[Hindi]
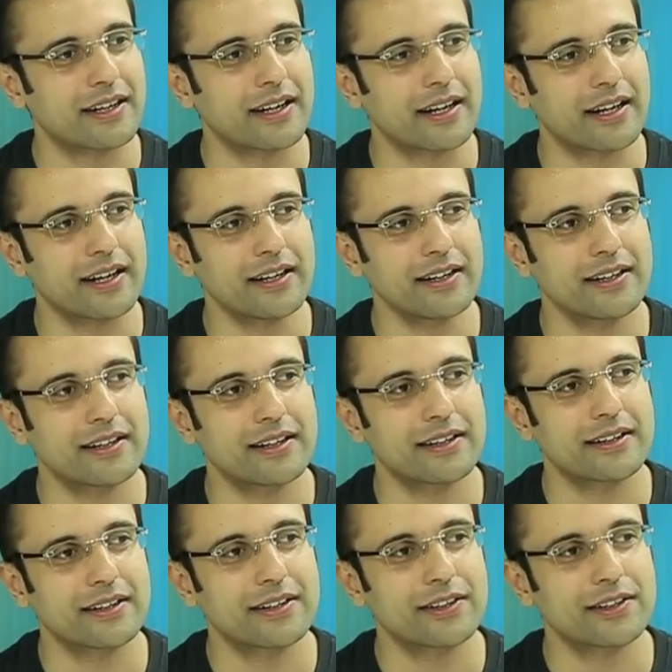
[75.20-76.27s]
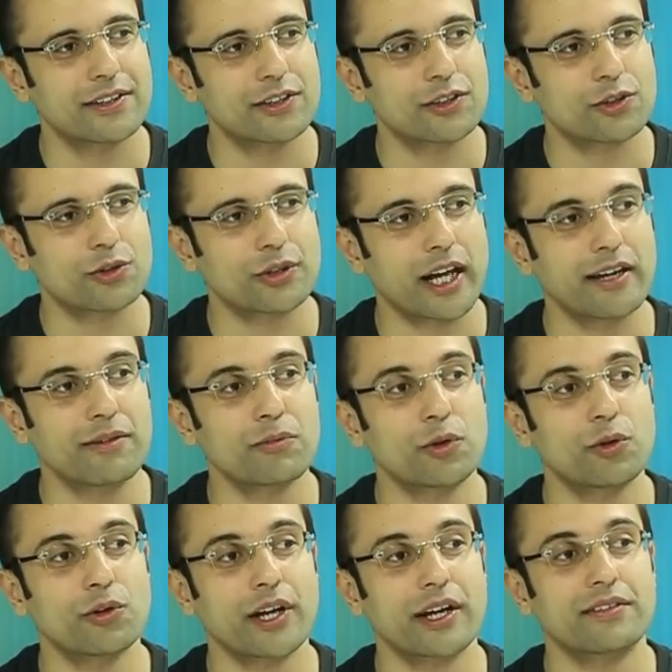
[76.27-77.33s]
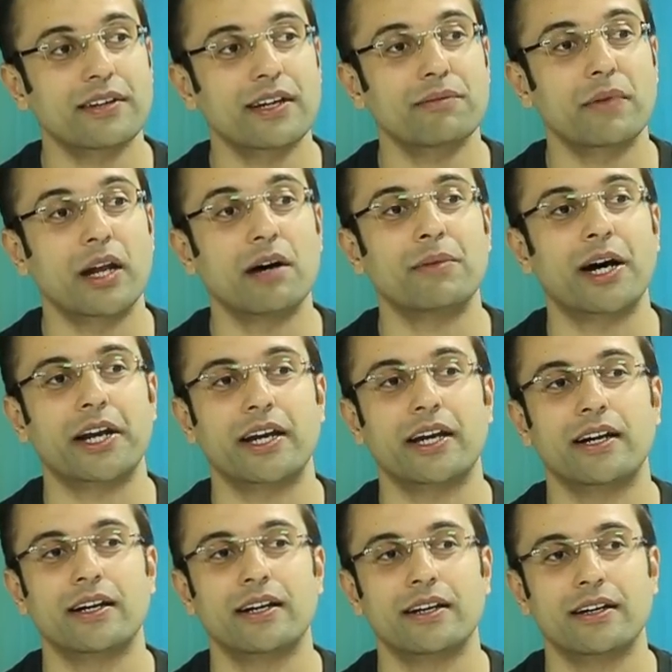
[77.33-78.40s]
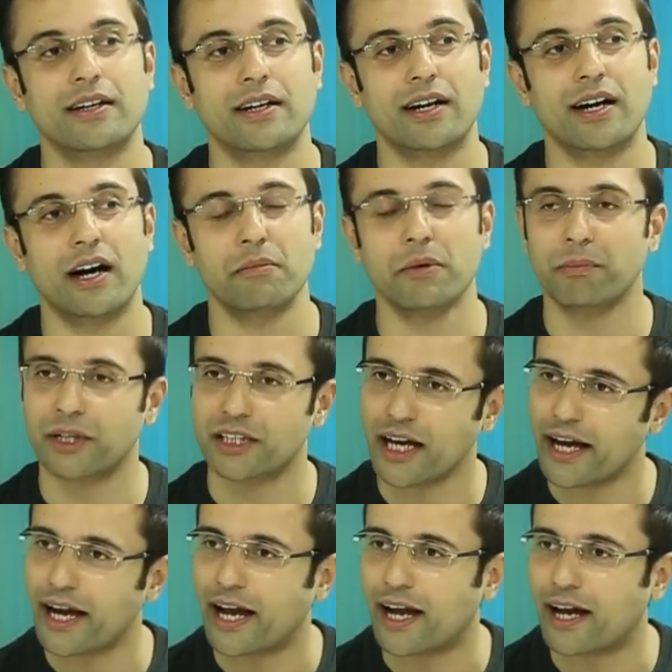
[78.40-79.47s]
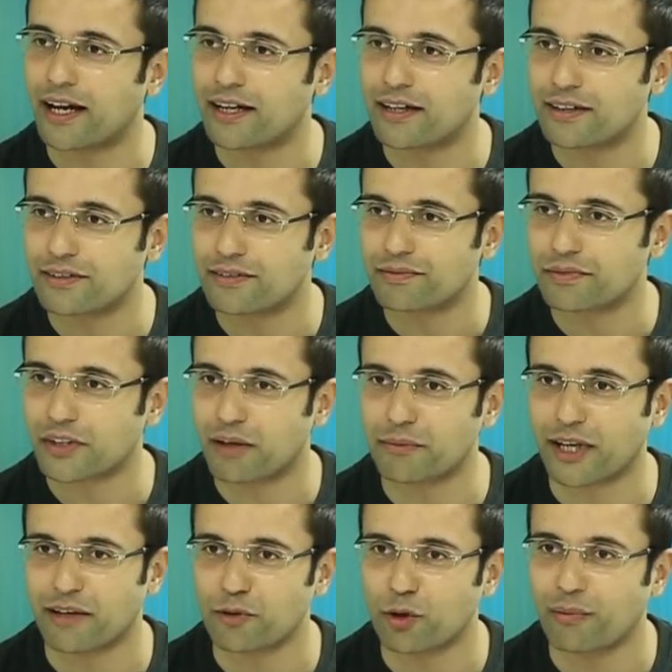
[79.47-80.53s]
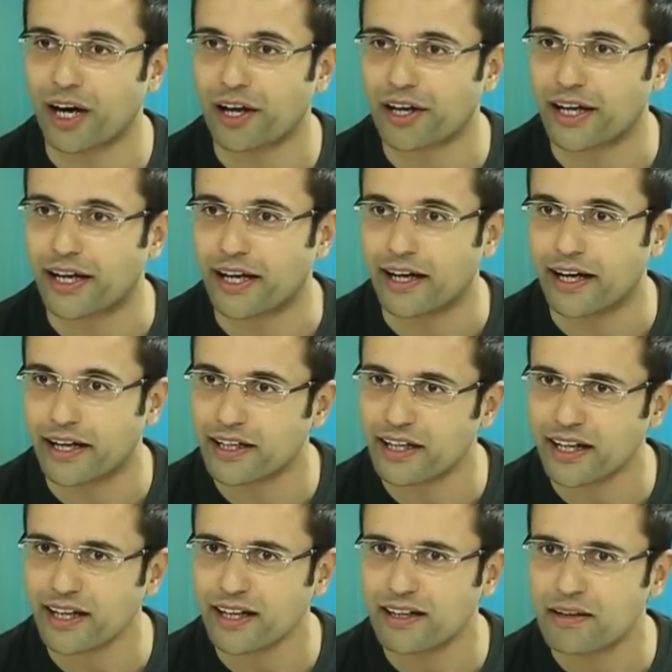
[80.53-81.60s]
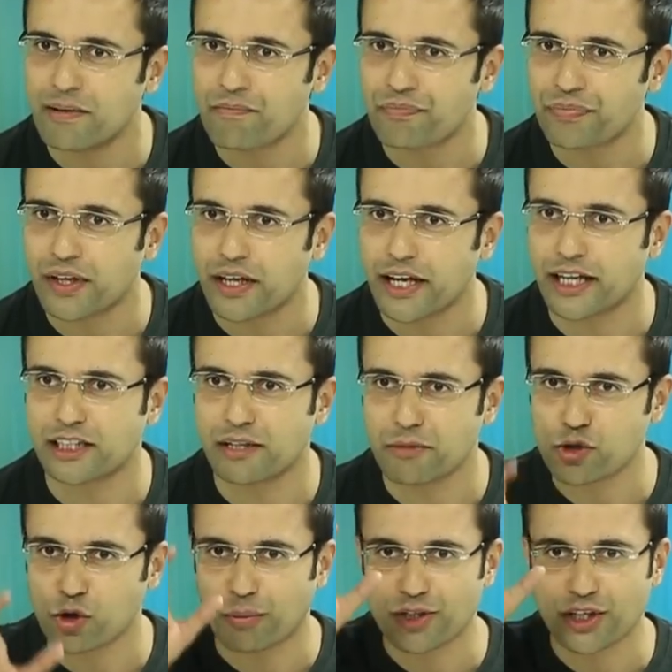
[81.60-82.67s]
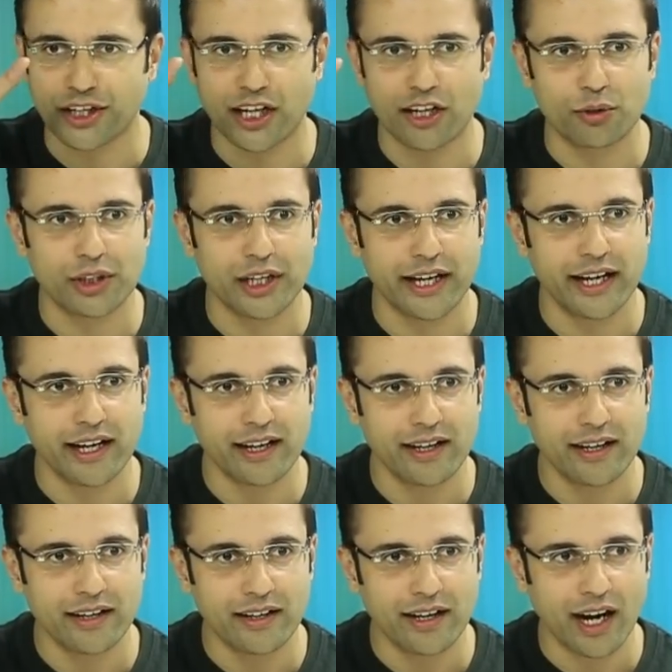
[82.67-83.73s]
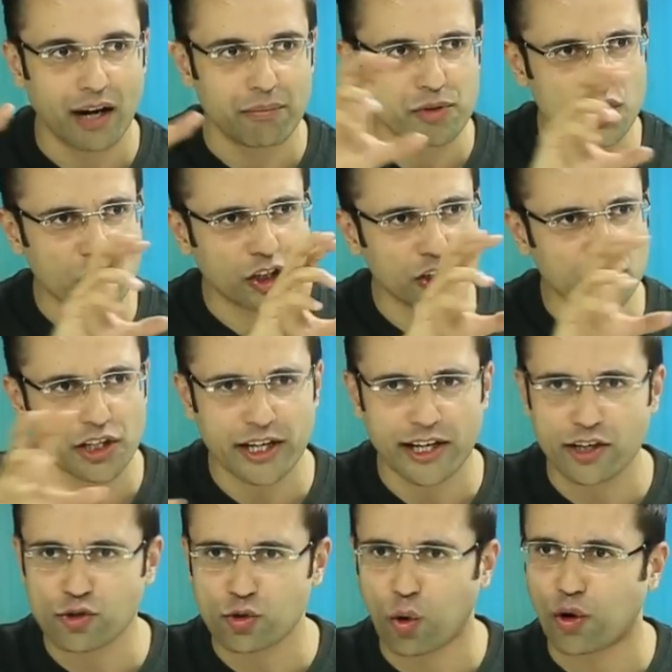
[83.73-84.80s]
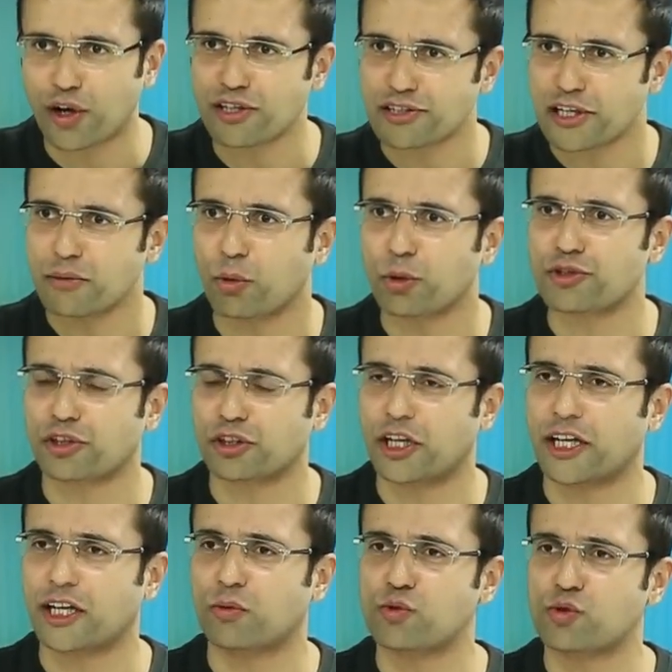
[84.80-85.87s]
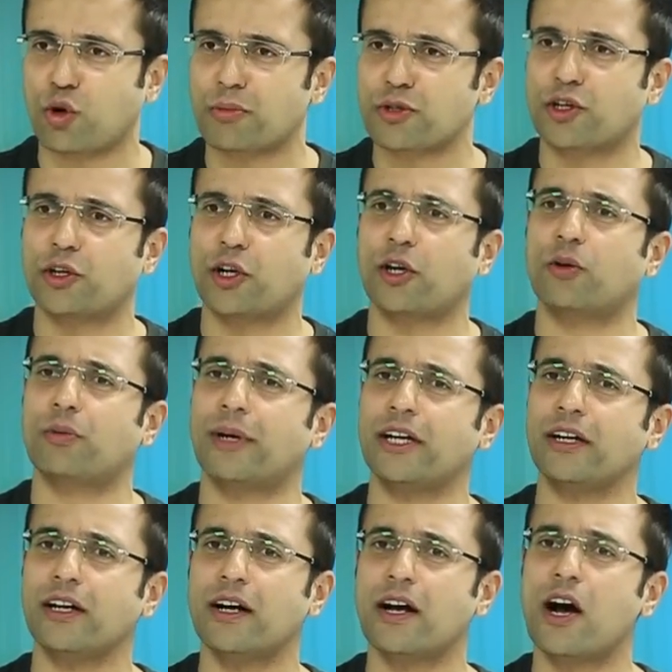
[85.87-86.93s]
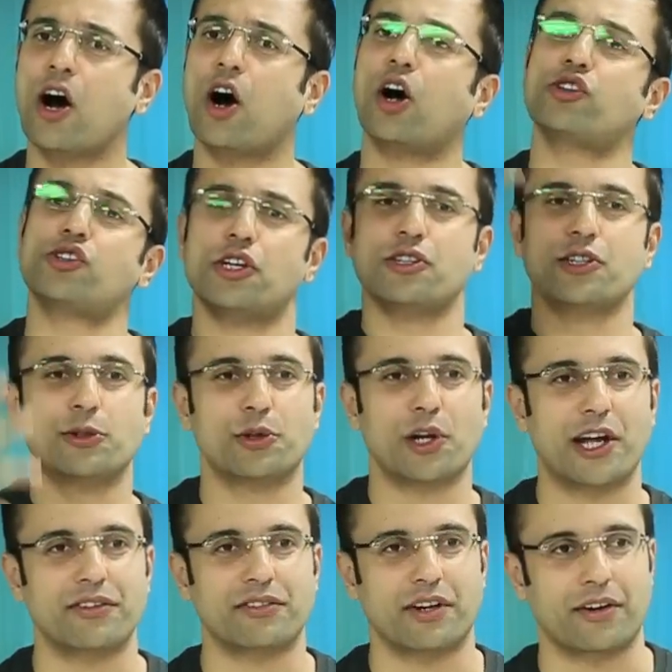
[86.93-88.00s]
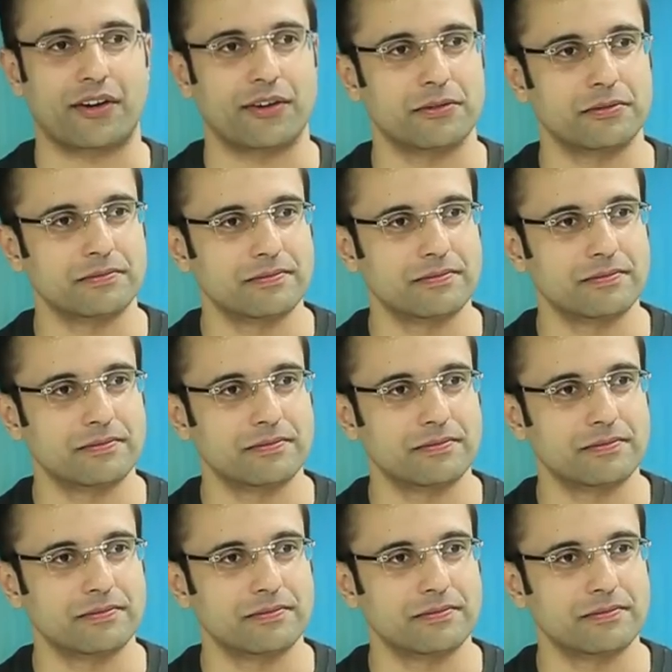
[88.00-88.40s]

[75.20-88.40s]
है ना तो टाइम को कैसे हम ना मारें हमें पता है कि हम टाइम को मार रहे हैं है कि नहीं एक दिन में 24 घंटे होते हैं आप में से कितने हैं जो ऑनेस्टली बोल सकते हैं कि उन 24 घंटे को मैं अच्छे से यूटिलाइज कर रहा हूं